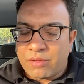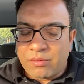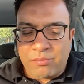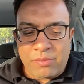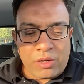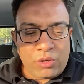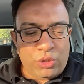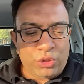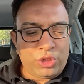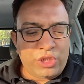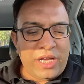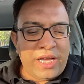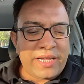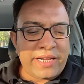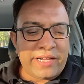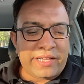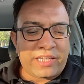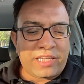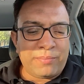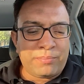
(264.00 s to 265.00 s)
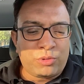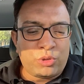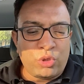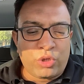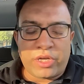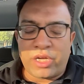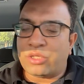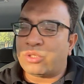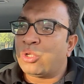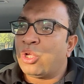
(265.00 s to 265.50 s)
ما اروحش اركب
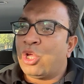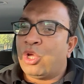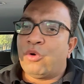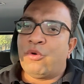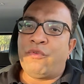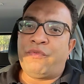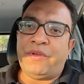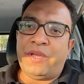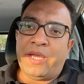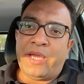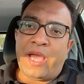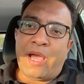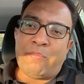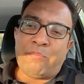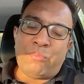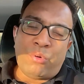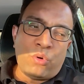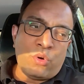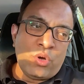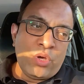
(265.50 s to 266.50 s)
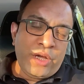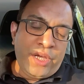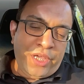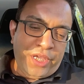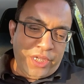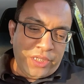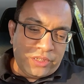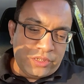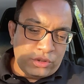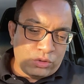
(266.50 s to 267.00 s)
سوكت وفي جنبه
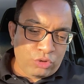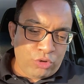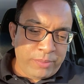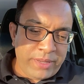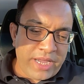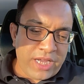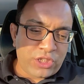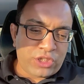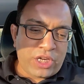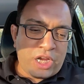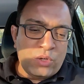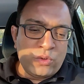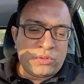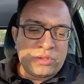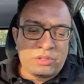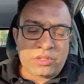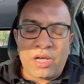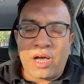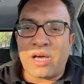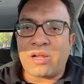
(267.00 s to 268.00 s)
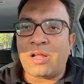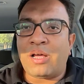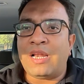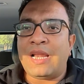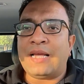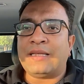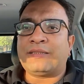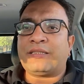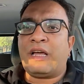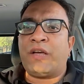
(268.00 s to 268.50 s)
حتة قماش او ستارة
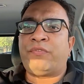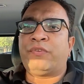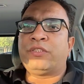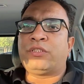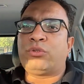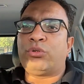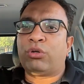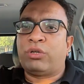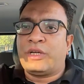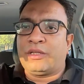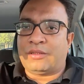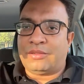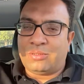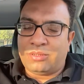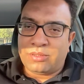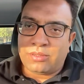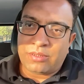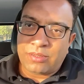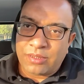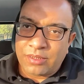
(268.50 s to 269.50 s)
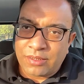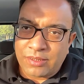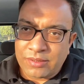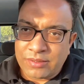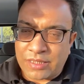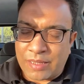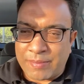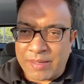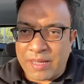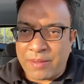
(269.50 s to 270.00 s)
لازقة في السوكت
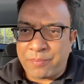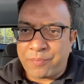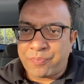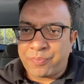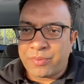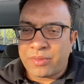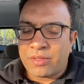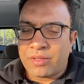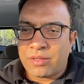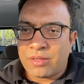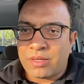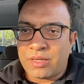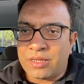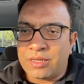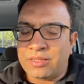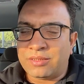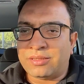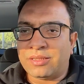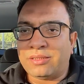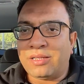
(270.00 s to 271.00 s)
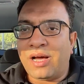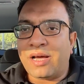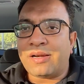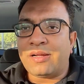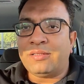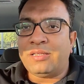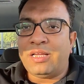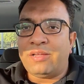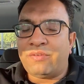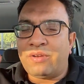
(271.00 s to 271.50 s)
تمام
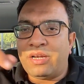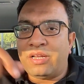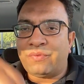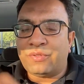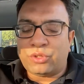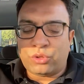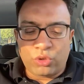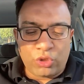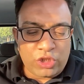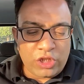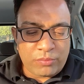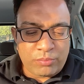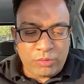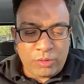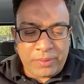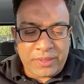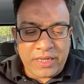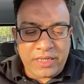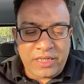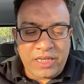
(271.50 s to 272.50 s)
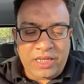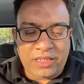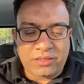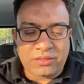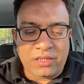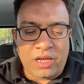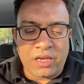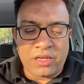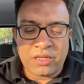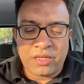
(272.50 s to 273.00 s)
الستارة دي اللي في السوكت ممكن
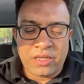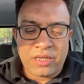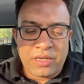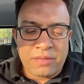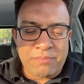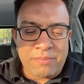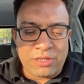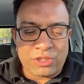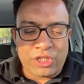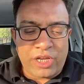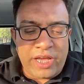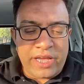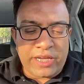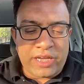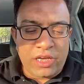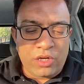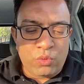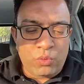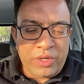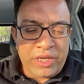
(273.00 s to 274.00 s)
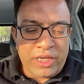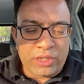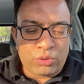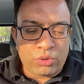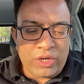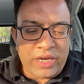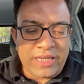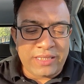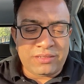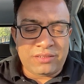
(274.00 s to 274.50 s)
يحصل مشاكل
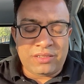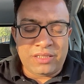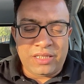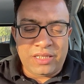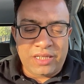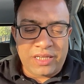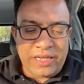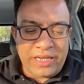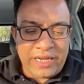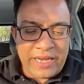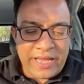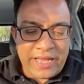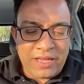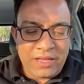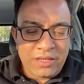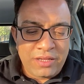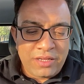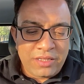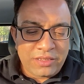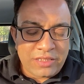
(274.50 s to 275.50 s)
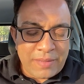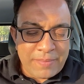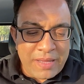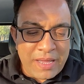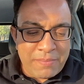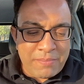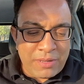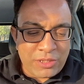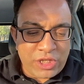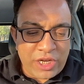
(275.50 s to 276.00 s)
وتؤدي الى
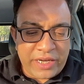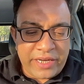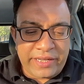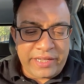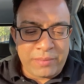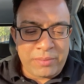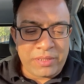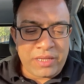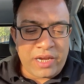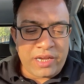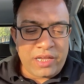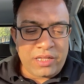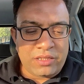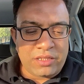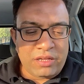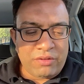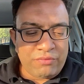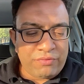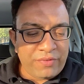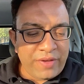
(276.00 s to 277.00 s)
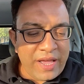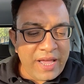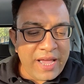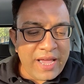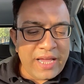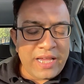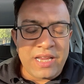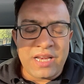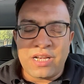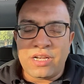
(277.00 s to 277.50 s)
تمام مشاكل كبيرة جدا
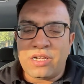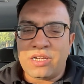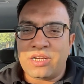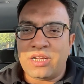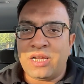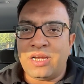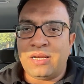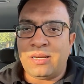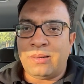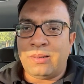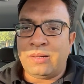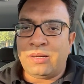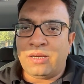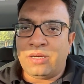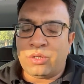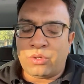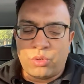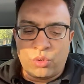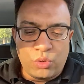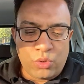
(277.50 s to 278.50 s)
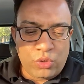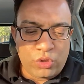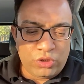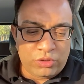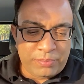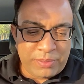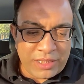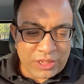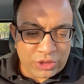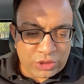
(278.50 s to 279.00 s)

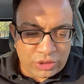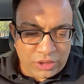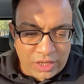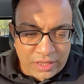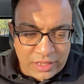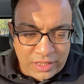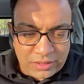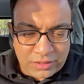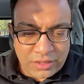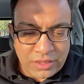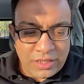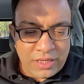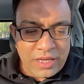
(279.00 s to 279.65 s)
فالكود بيشترط